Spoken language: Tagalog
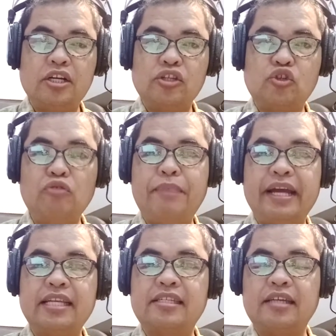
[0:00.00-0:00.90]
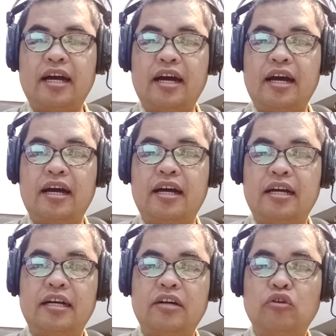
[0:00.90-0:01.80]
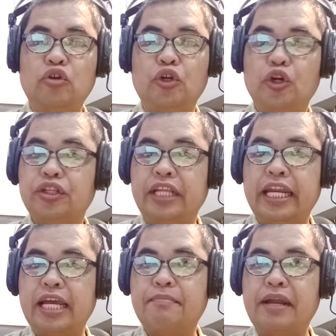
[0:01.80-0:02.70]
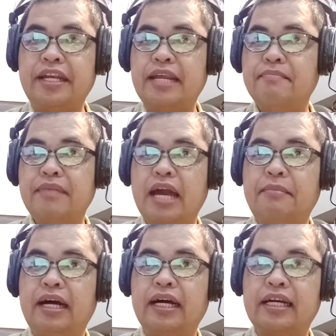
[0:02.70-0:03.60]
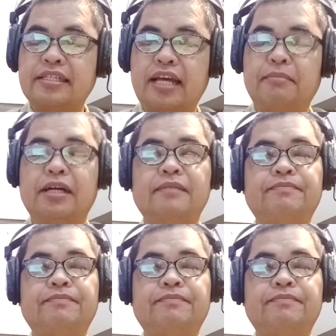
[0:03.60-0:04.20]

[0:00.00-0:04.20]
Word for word: subay sa ununot nining pandemya mga kasama